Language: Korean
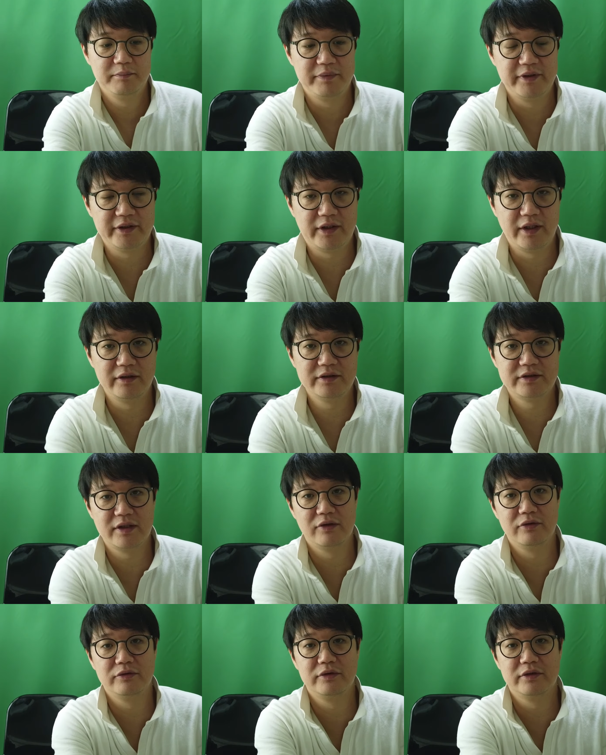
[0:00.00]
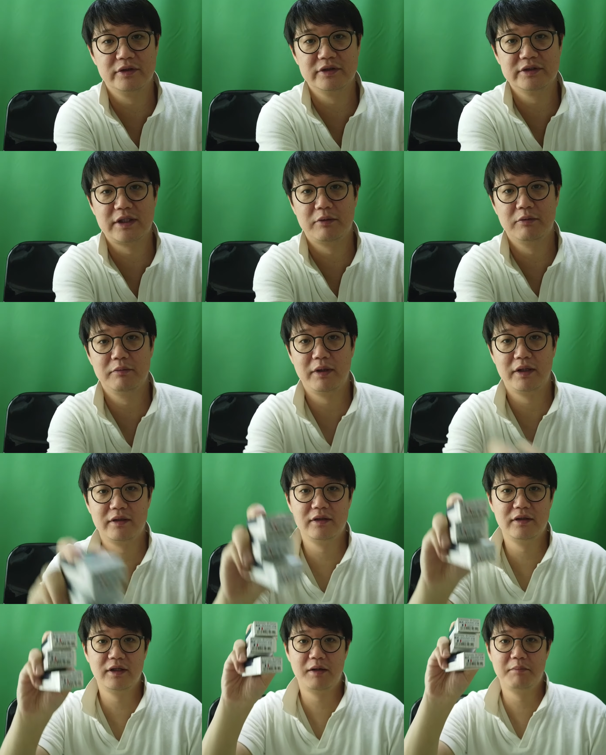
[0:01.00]
BK 사운드
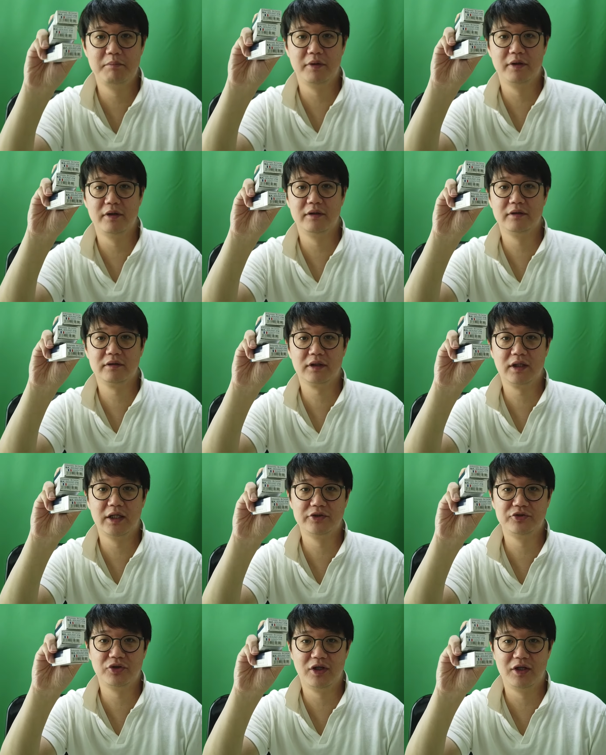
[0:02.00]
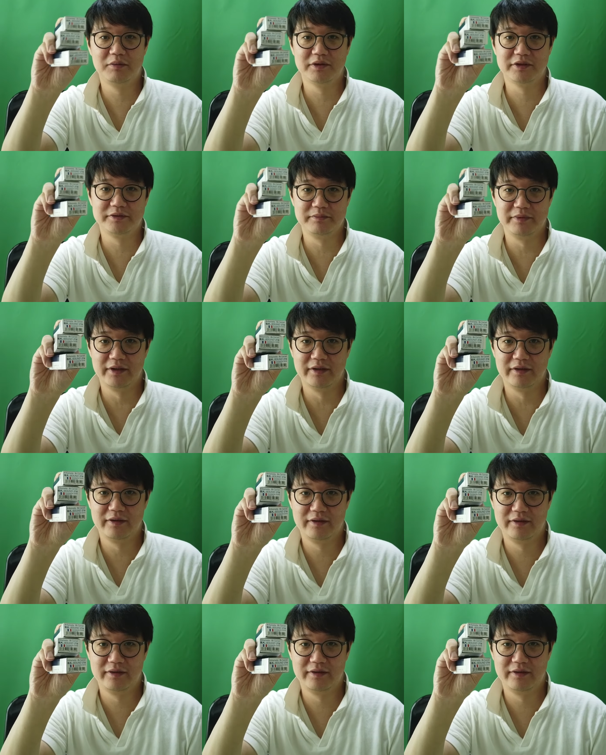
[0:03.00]
3호반을 한번 가져가 봤습니다